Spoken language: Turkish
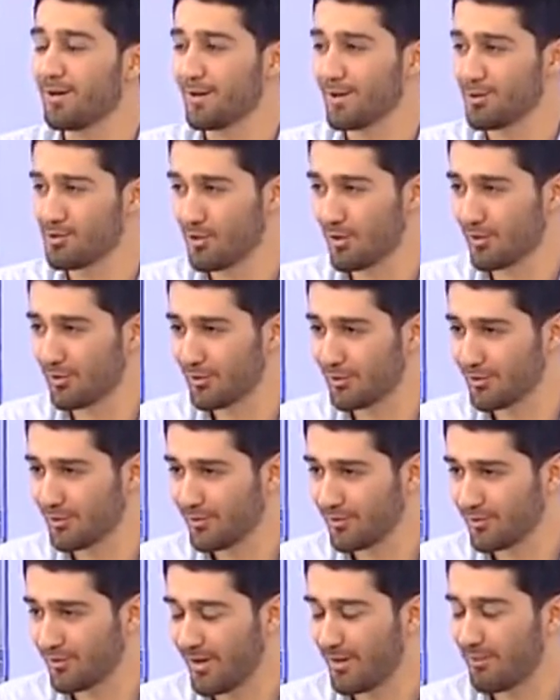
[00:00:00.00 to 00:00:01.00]
kalkacağız.
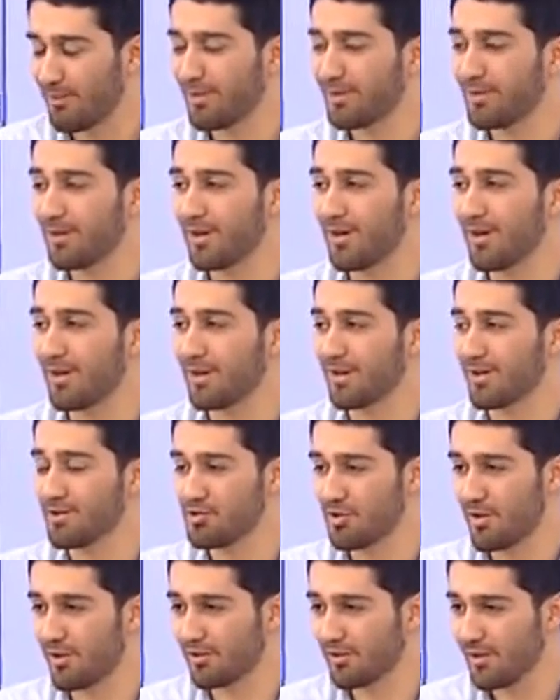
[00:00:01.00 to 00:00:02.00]
Rahmetle
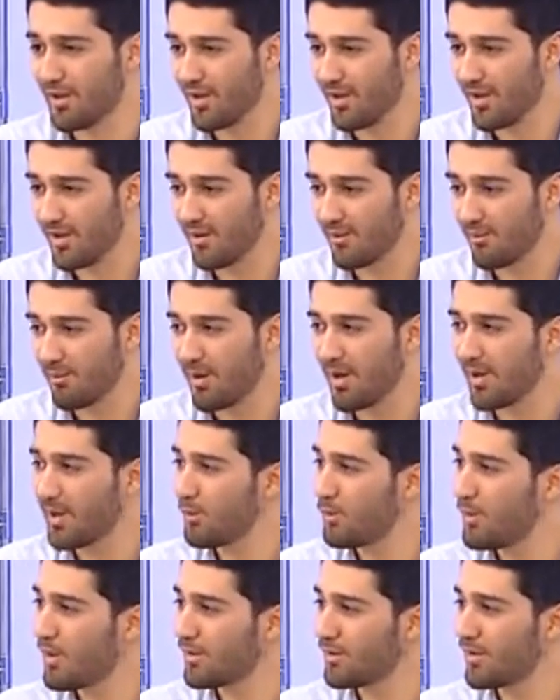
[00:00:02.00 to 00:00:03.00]
kalkacağız.
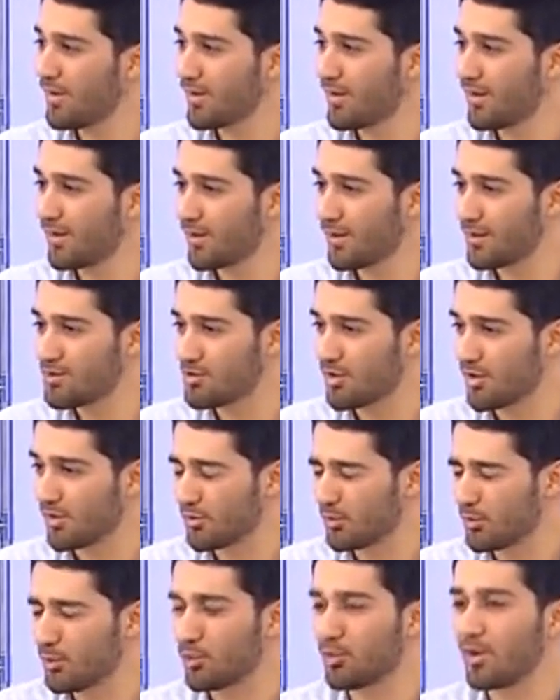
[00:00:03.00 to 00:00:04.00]
Maneviyatla
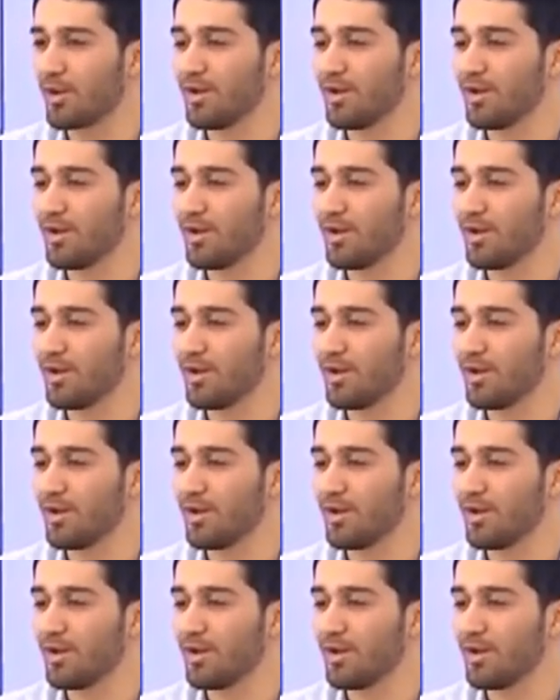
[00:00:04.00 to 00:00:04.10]
kalkacağız.